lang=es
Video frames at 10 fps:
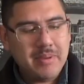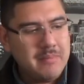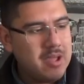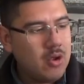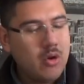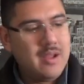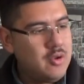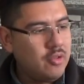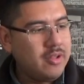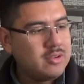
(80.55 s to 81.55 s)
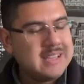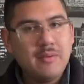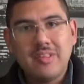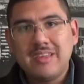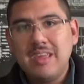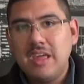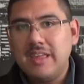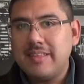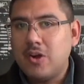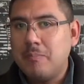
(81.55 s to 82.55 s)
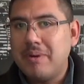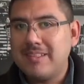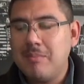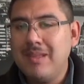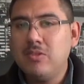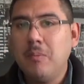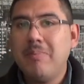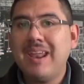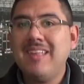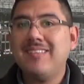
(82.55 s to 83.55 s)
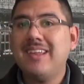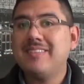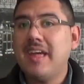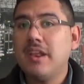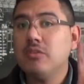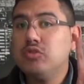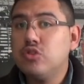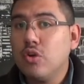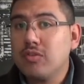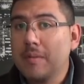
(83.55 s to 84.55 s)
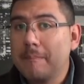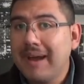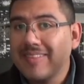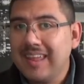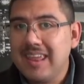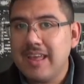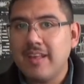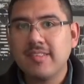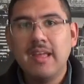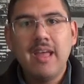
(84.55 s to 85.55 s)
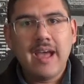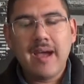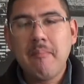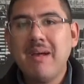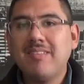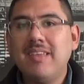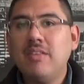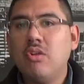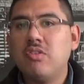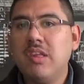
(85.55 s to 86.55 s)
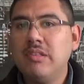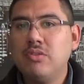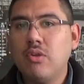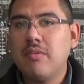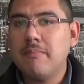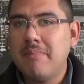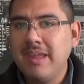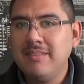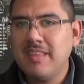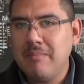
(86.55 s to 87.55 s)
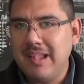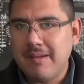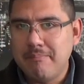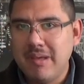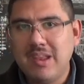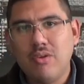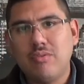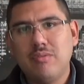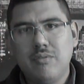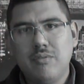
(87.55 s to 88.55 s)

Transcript: Primero nos encontramos aquí este compartimento para insertar dos baterías ambas de 220 miliamperios.